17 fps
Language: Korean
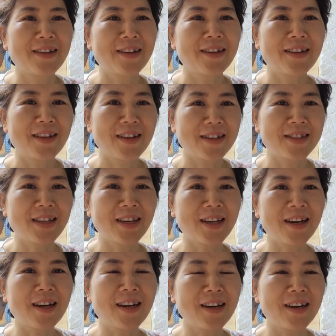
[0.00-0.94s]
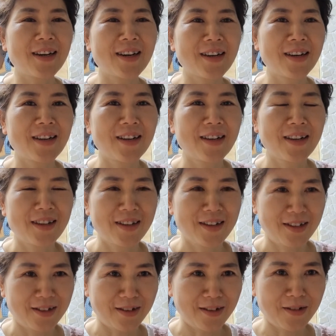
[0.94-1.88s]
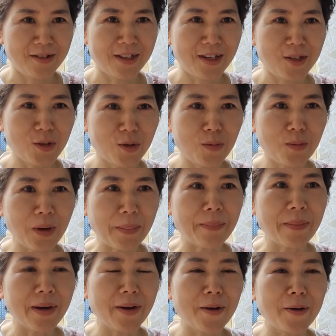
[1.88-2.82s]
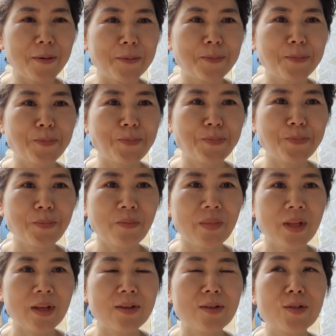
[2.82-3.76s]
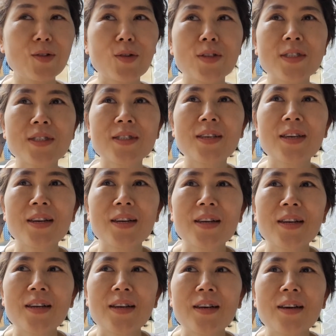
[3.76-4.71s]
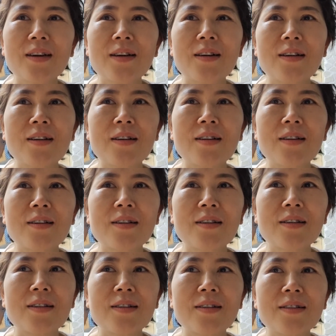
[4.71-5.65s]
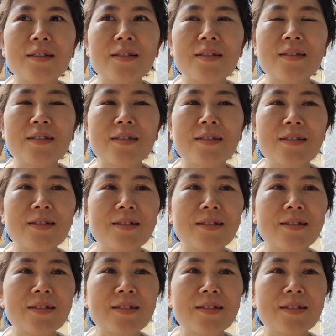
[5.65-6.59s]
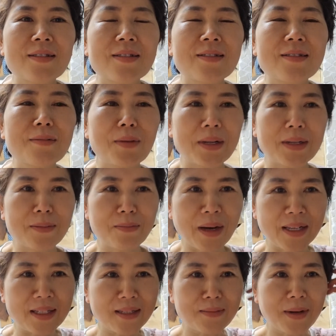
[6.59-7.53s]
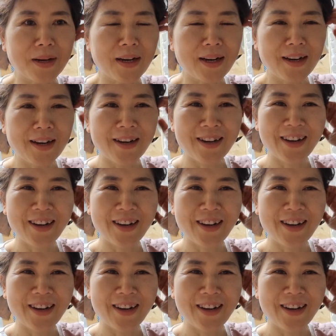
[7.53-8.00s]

일단 제가 그래서 좀 바빠요. 그래서 저는 어, 그 마, 마지막